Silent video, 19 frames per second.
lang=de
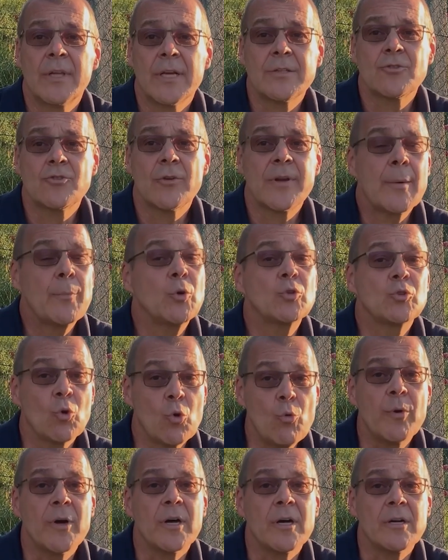das schon ab
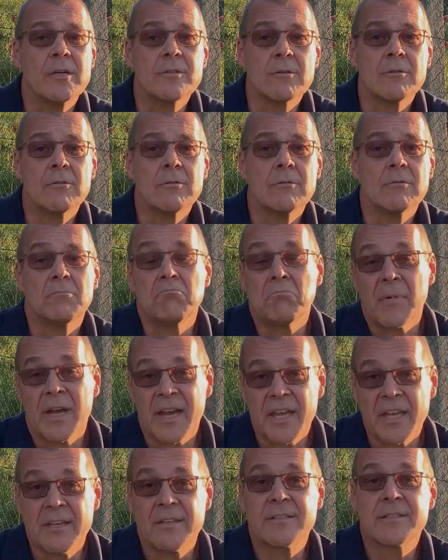Oktober, also
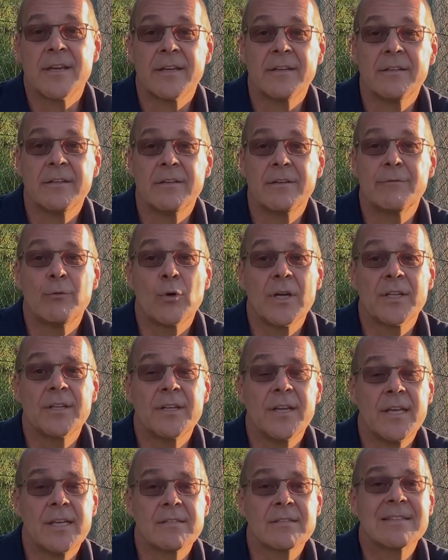rechtzeitig vor
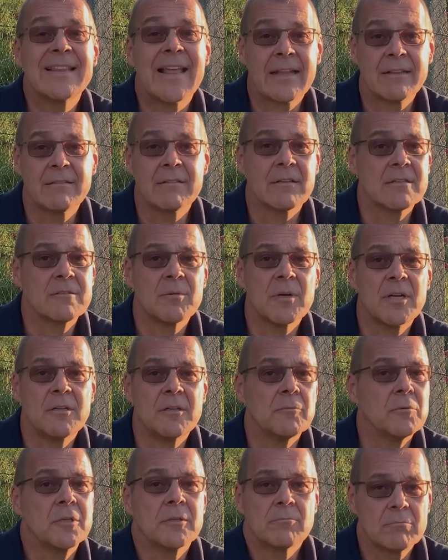den nächsten Landtagswahlen
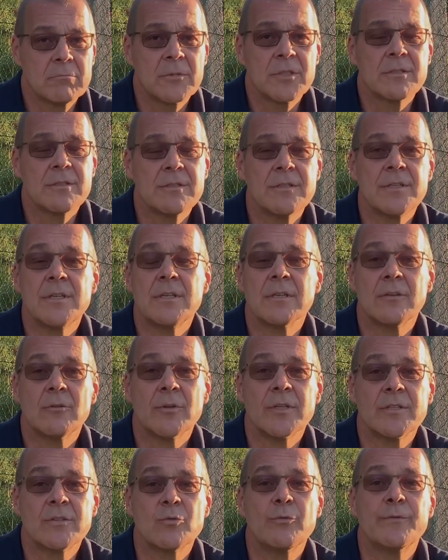war. Das ist sicher nur
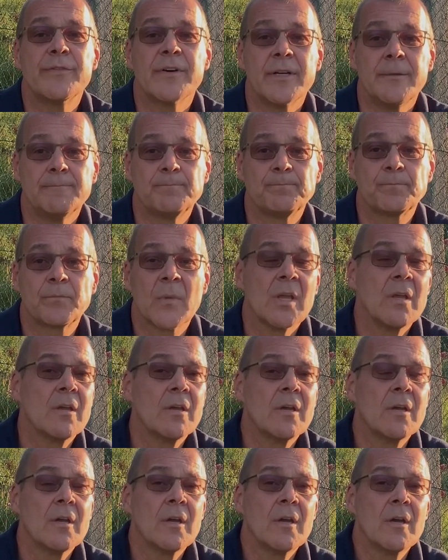ein Zufall.
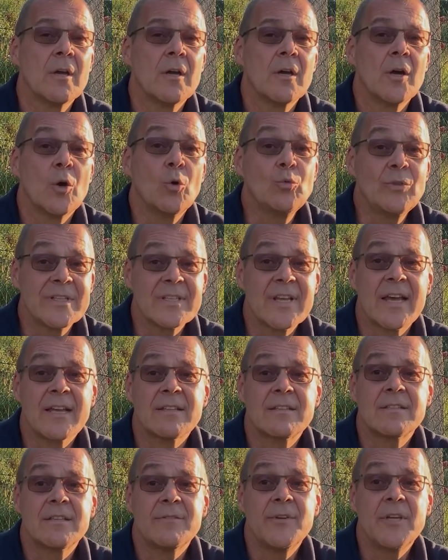Und das
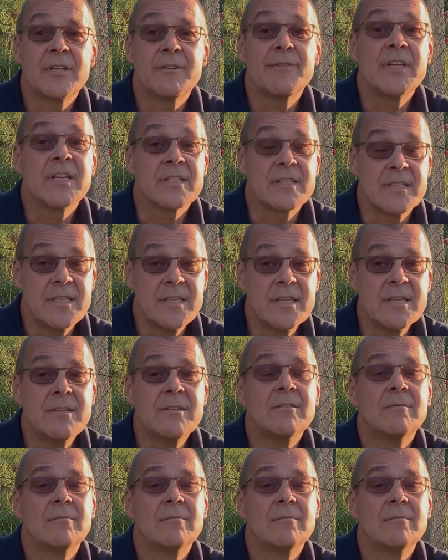Ganze wird finanziert,